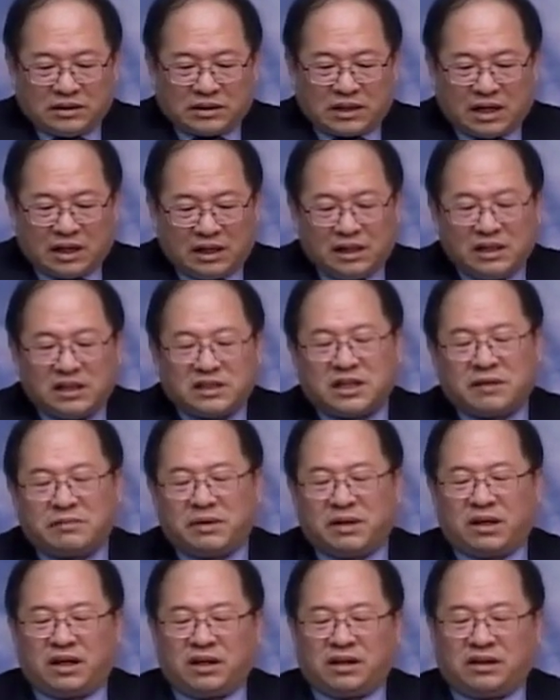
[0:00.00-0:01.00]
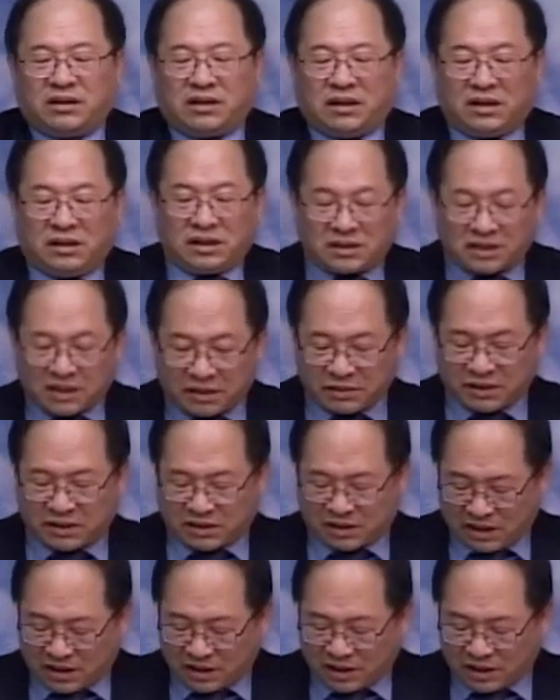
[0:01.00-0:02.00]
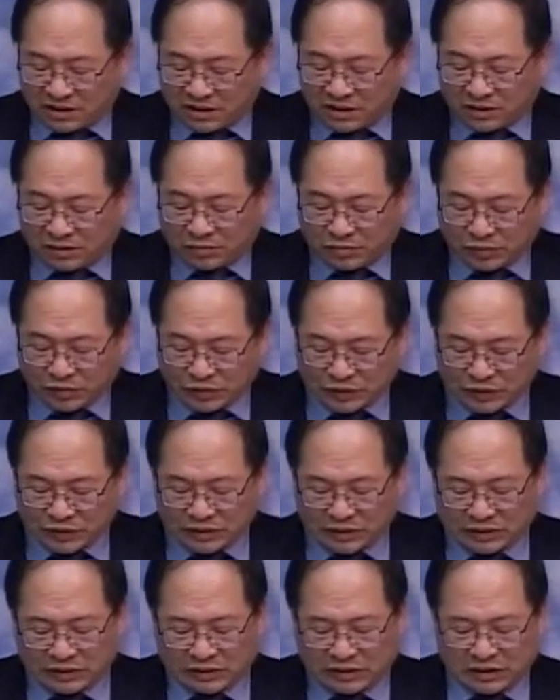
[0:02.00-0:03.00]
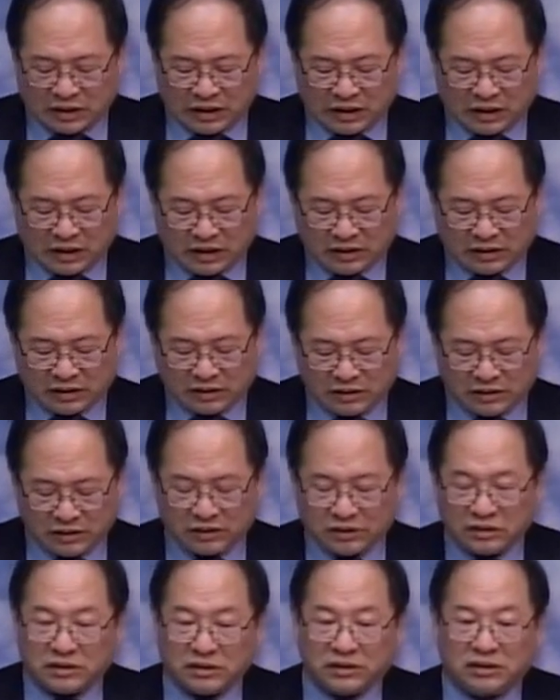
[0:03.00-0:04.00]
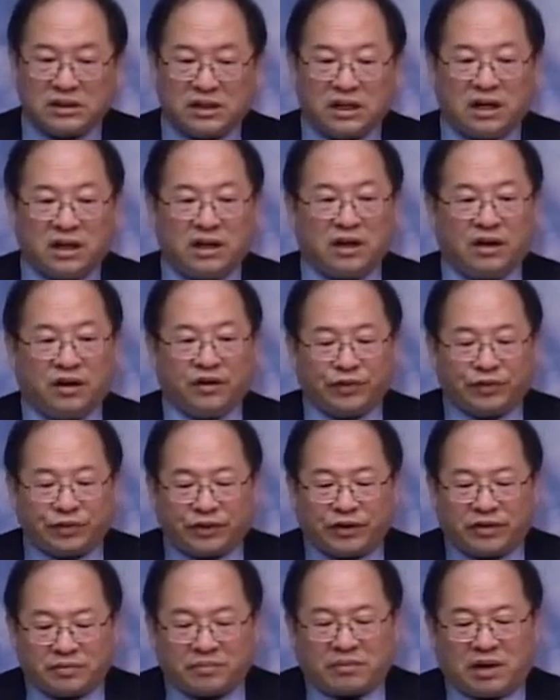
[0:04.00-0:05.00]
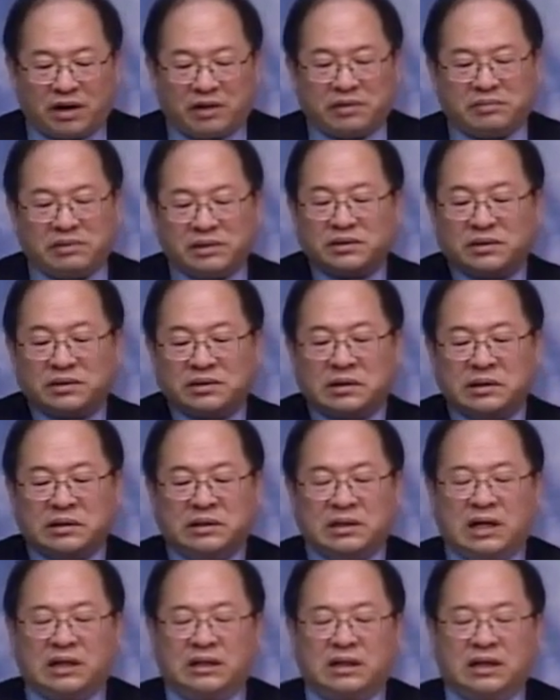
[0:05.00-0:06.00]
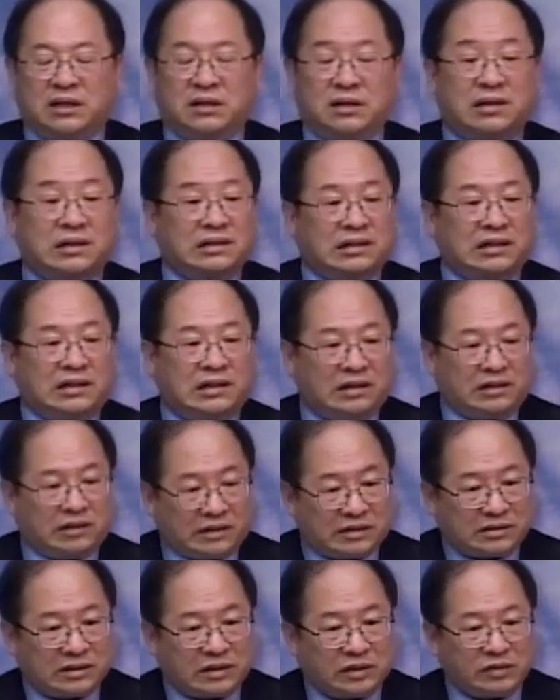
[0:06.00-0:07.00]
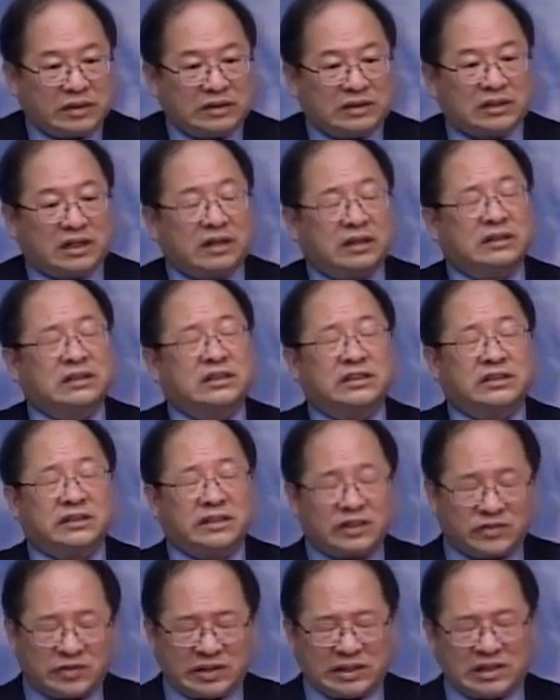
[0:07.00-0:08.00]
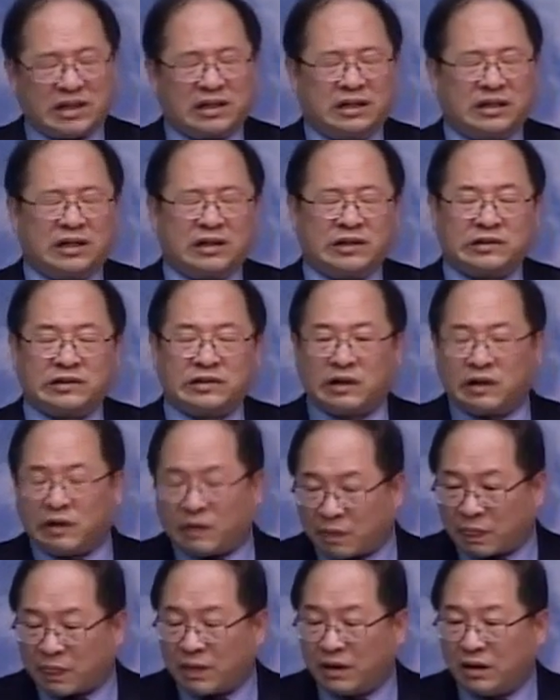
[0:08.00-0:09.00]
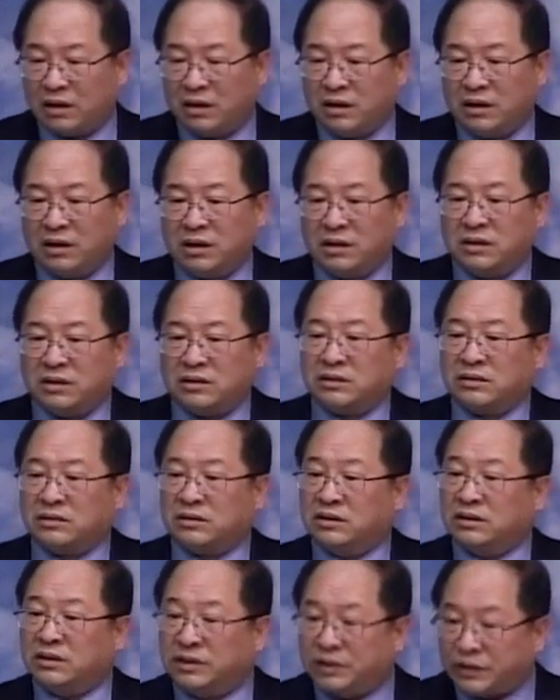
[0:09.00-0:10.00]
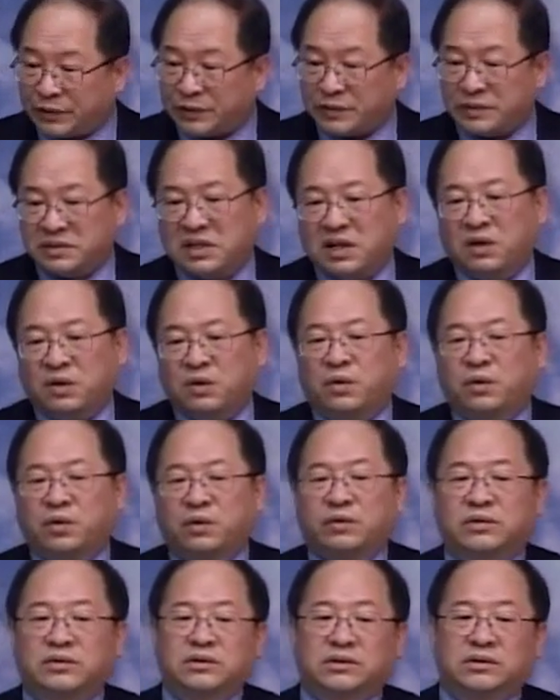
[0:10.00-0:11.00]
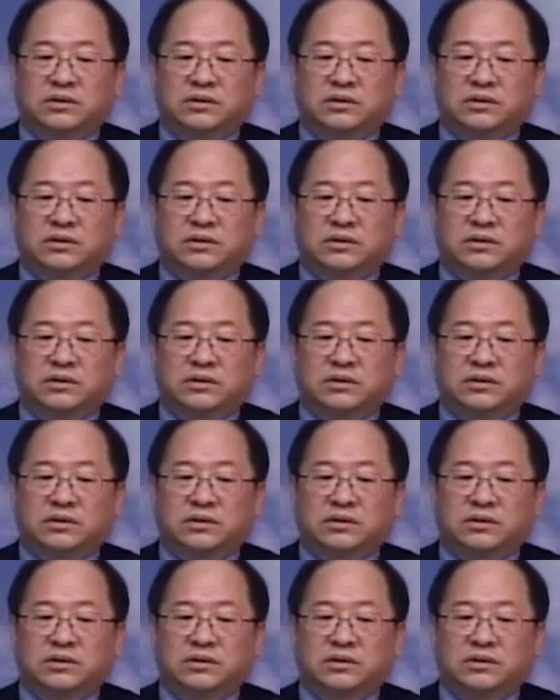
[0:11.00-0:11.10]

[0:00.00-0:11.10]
자 엘리사벳에게, 엘리사벳에게는 무슨 예, 그의 어떤 마음이 있어서 그 안에 그런 일이 일어났을까? 우리가 지난 지 지난주 이야기한 것처럼 그는 의로운 자고